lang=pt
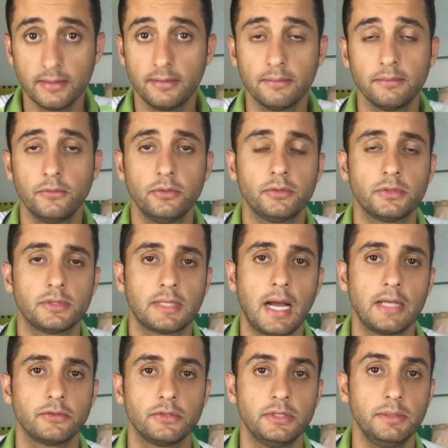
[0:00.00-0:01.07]
muitos
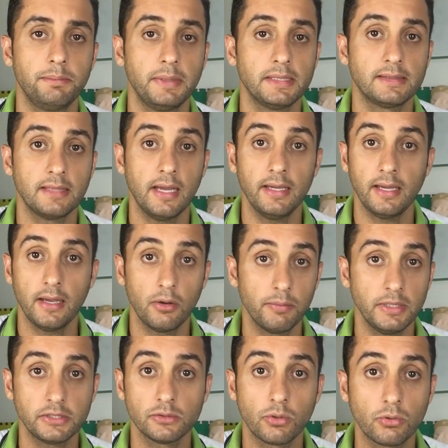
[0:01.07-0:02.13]
casos de PCR
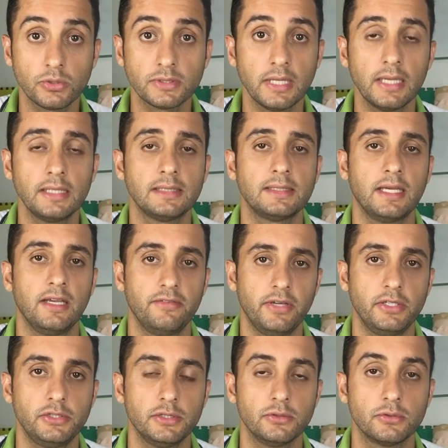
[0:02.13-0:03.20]
realmente não conseguem ser
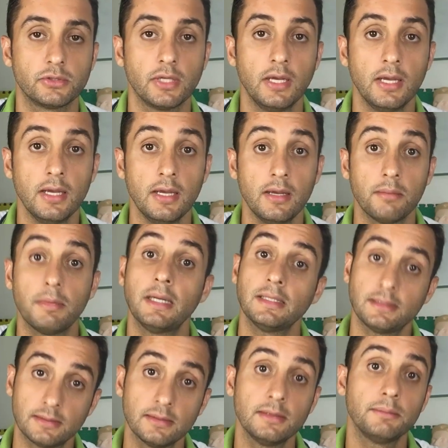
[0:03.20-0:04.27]
revertidos.
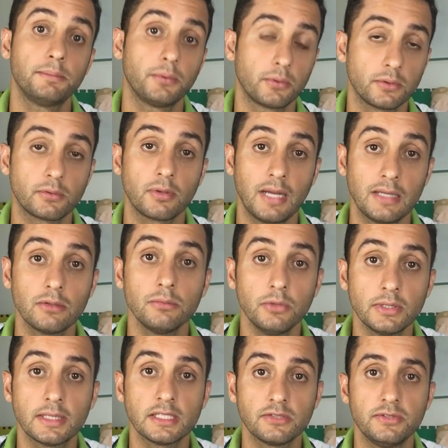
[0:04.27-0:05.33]
Mas por outro lado,
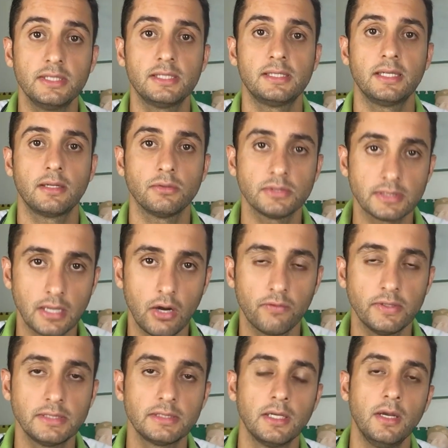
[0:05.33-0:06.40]
muitas vidas serão
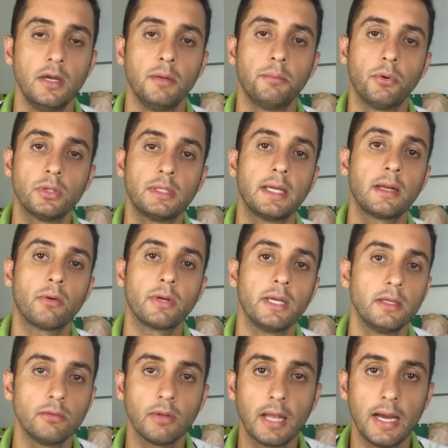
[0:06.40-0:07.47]
salvas por ter
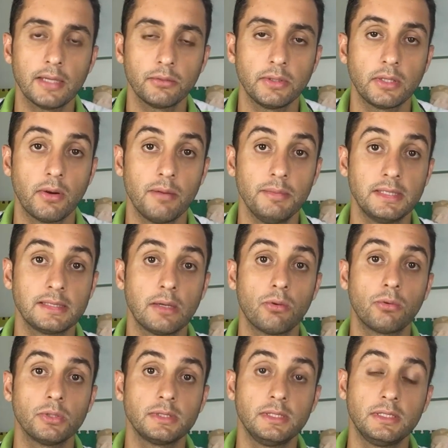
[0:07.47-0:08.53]
alguém do lado. Então a missão
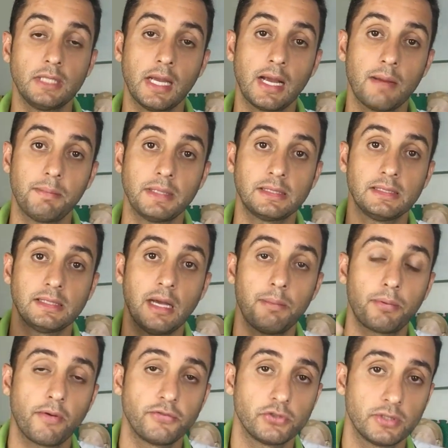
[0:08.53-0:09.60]
consiste em capacitar
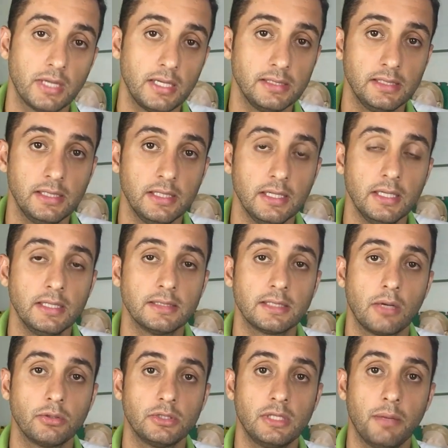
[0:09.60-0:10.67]
profissionais de
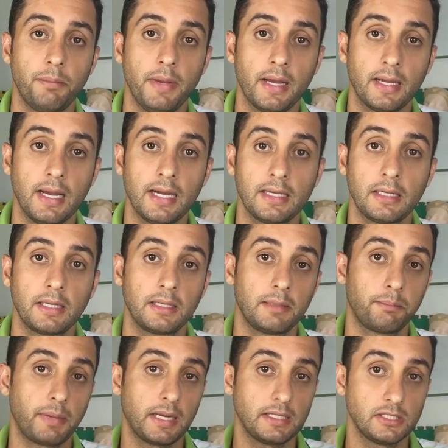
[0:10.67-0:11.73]
saúde de APH
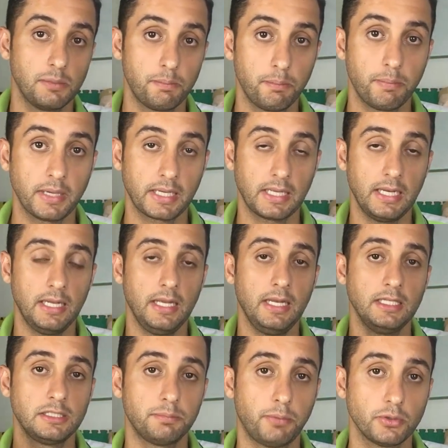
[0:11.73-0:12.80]
para que, que,
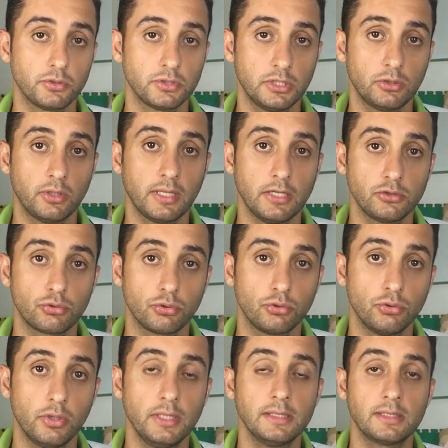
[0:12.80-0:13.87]
eles possam se tornar
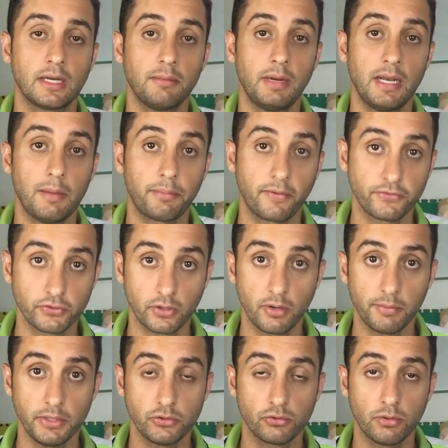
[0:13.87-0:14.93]
instrutores, trabalhar
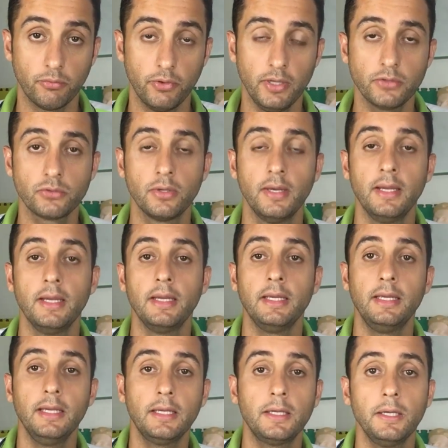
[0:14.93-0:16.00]
profissionalmente como isso
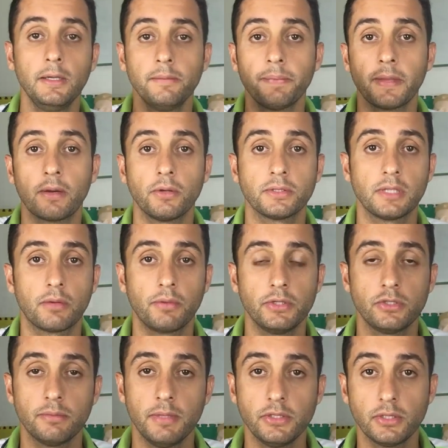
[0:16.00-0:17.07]
e que,
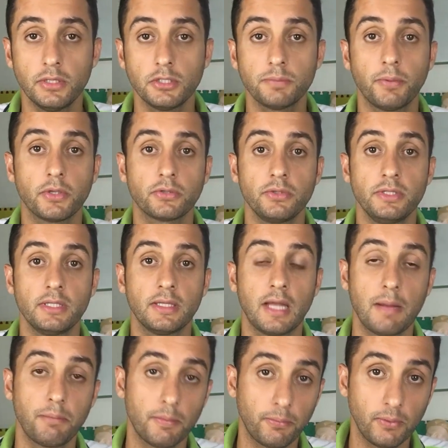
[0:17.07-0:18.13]
consequentemente, eles possam
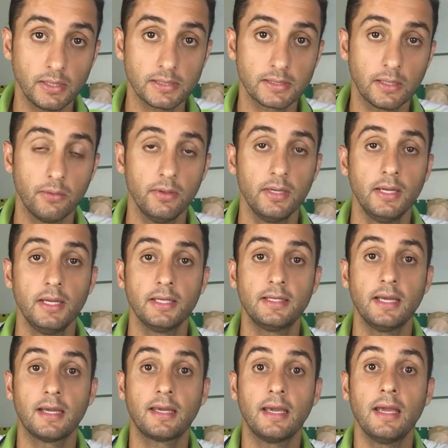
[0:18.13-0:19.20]
ensinar a população
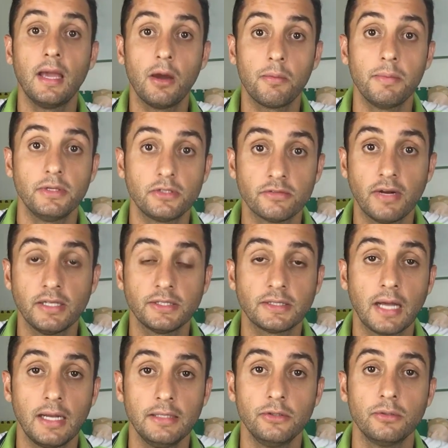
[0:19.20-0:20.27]
que é quem realmente vai
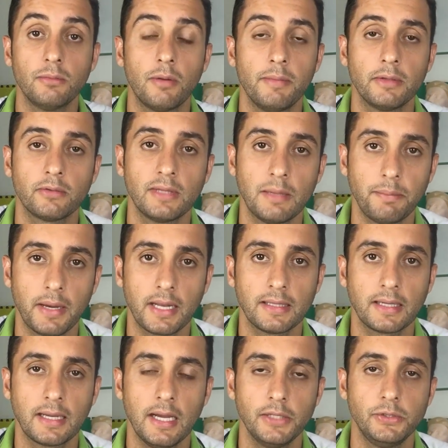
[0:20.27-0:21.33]
estar ali no momento da
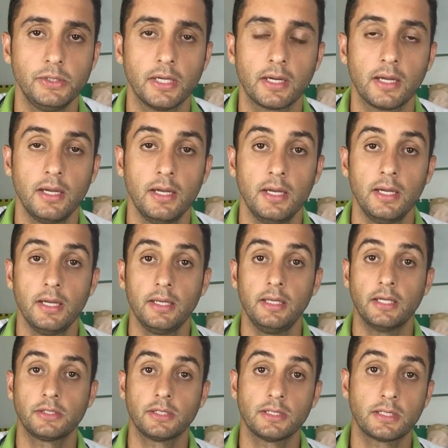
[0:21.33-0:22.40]
parada cardíaca. E
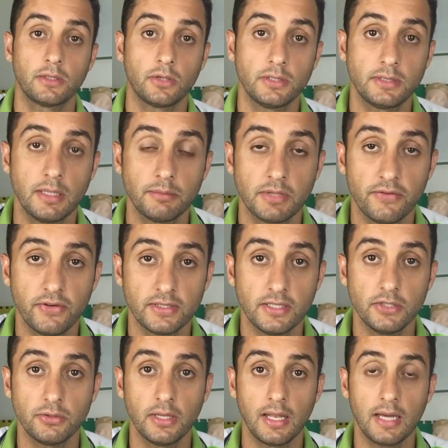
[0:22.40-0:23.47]
a chance que nós temos é fazer
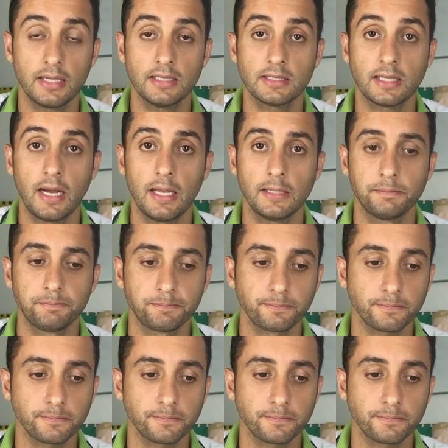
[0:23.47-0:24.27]
isso em larga escala.